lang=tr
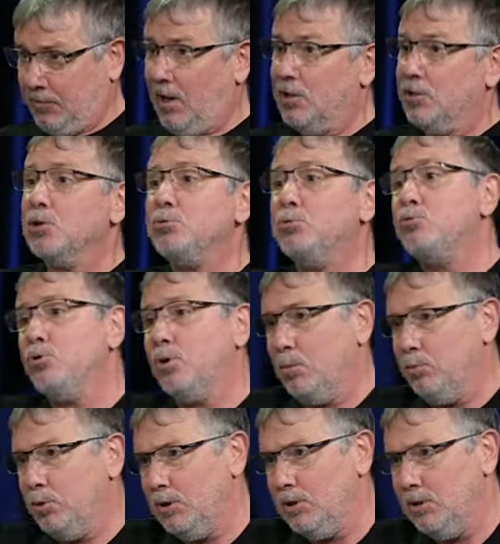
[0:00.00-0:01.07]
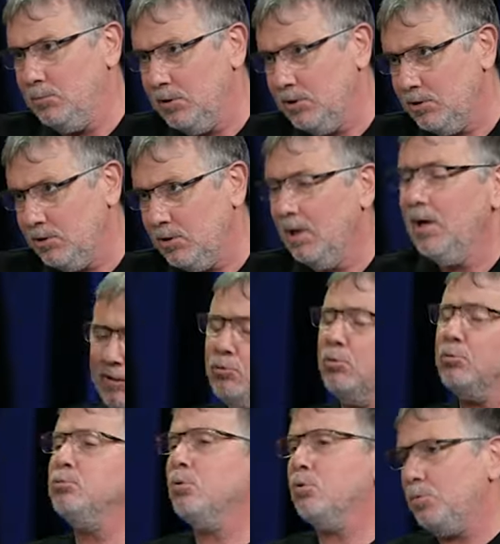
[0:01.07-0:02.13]
Fransa'nın gücü kabul edilmiş. Evet. Ve
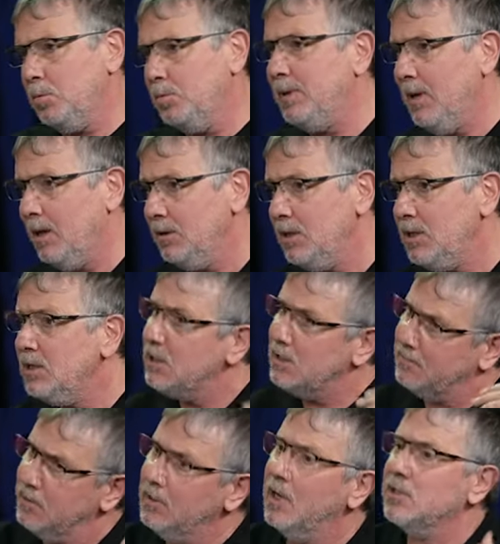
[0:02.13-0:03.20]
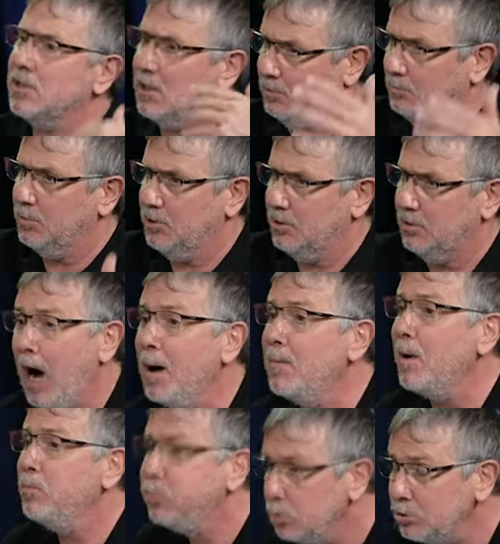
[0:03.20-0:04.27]
çok doğru bir planla 2-0 kazanılmış.
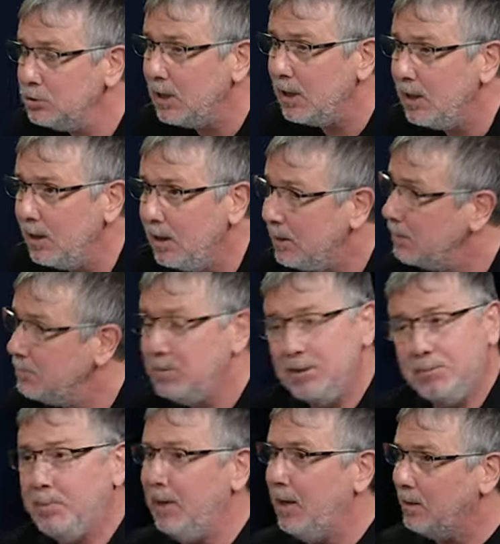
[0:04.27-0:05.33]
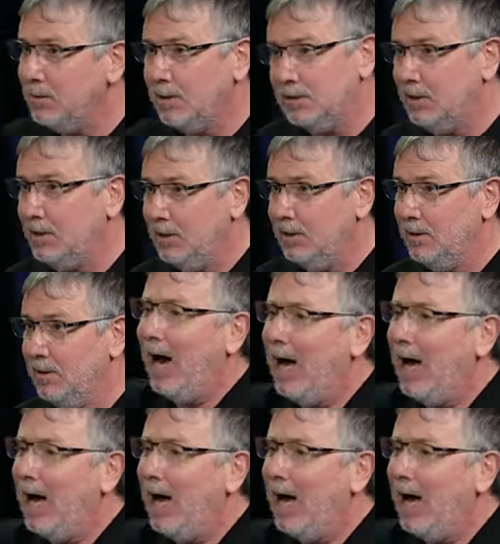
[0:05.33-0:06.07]
Ama burada bakın bir planla değil.